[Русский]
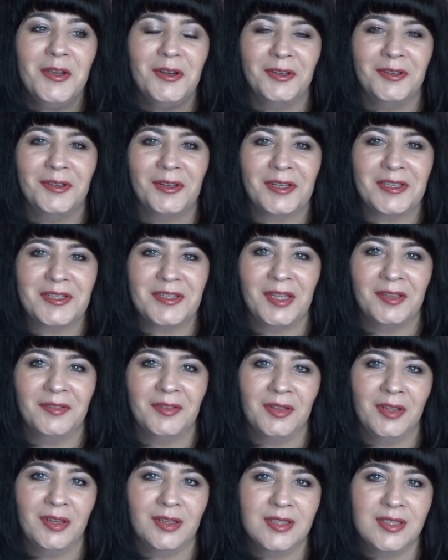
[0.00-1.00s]
э,
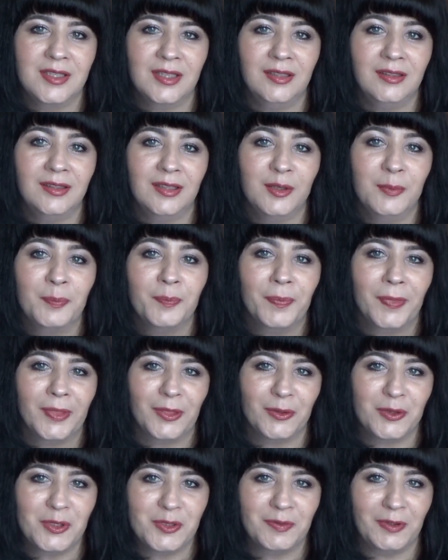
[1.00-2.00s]
расставила акценты,
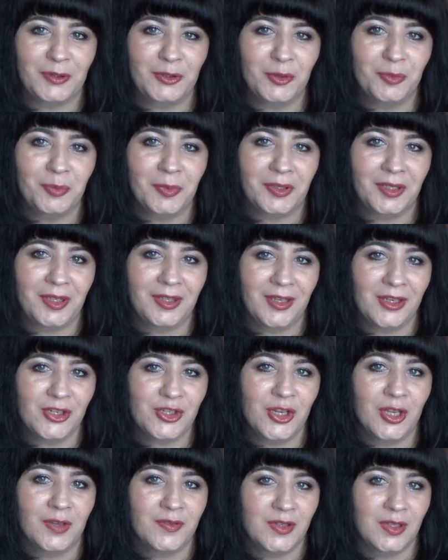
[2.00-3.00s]
то есть в одном
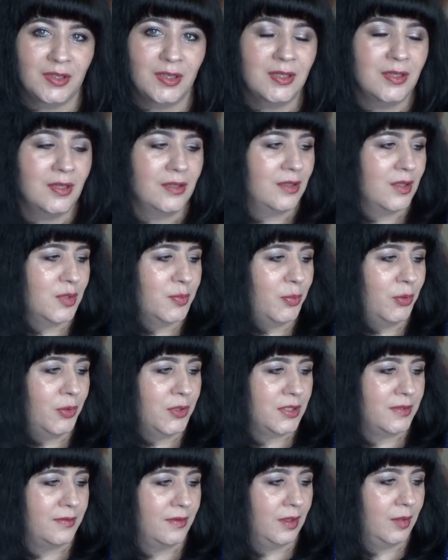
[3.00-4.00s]
макияже их все 10
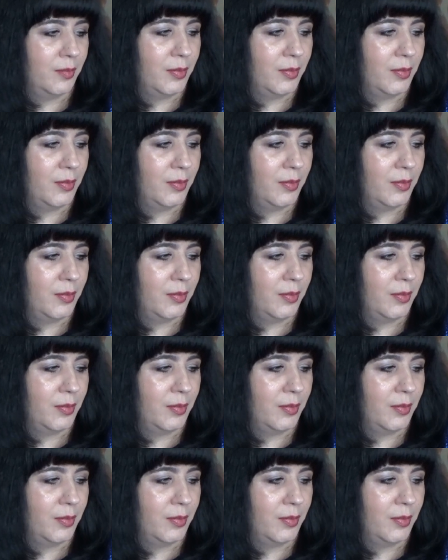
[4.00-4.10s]
использовала.